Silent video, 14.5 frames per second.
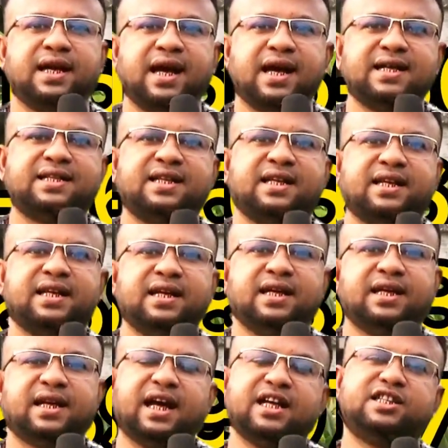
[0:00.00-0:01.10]
এইট থ্রি
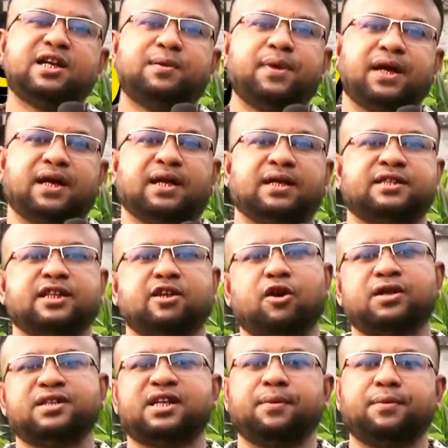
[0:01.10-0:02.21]
নাইন সেভেন জিরো
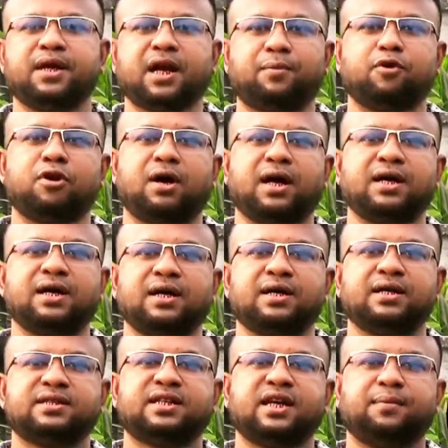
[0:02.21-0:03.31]
ওয়ান সেভেন ডাবল ওয়ান
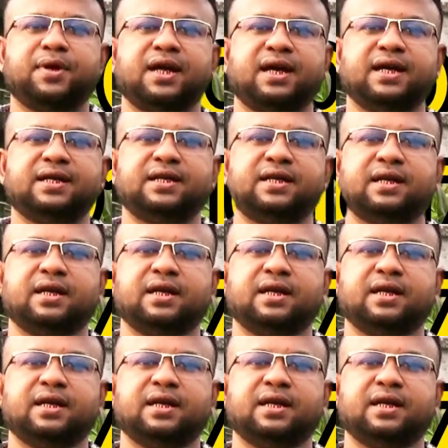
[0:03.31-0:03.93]
সেভেন এইট